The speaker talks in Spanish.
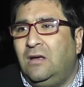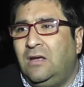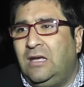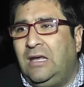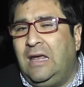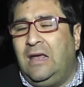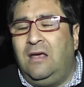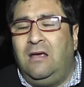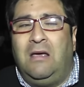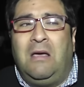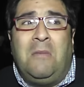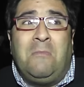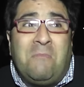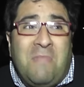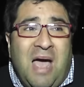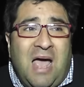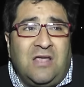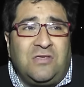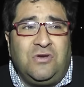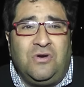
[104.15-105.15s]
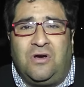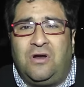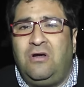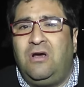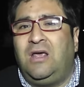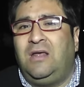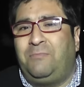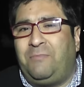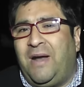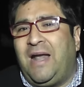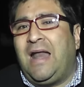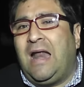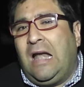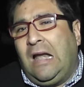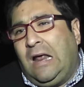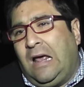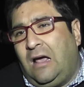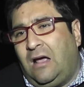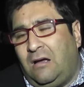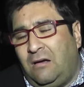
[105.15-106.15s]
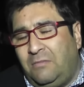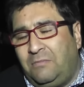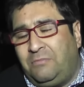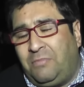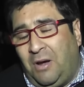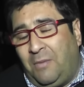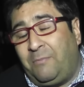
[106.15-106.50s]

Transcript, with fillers: Y es más, yo creo que para